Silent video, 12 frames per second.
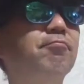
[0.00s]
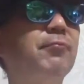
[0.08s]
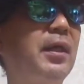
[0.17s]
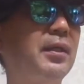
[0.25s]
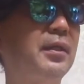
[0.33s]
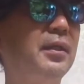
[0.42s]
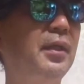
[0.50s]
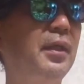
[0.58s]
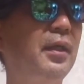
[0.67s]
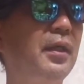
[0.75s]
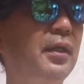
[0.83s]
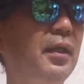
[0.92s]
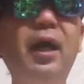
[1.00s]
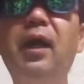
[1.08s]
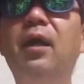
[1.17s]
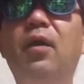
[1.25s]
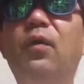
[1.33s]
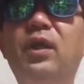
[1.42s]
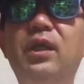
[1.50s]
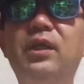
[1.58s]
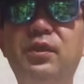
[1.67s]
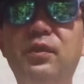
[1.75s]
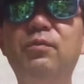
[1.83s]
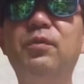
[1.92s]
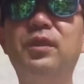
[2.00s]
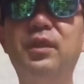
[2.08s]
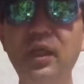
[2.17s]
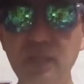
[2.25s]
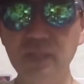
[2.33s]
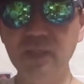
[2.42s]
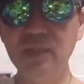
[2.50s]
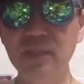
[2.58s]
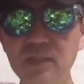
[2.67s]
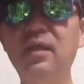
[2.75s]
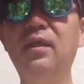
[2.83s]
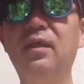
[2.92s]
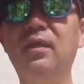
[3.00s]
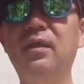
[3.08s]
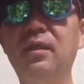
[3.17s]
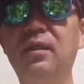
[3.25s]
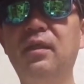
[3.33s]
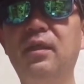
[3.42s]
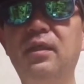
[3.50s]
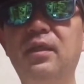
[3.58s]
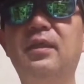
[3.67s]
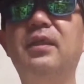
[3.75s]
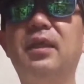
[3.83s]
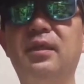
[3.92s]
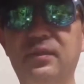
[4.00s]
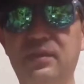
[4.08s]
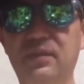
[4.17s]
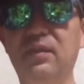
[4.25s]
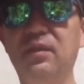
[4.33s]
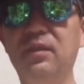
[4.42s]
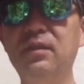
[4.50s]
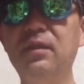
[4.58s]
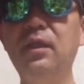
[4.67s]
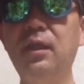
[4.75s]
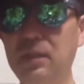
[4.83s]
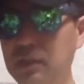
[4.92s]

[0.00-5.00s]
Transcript: 何やったっけあ保険証の紐付け、ね、やってきたんですよで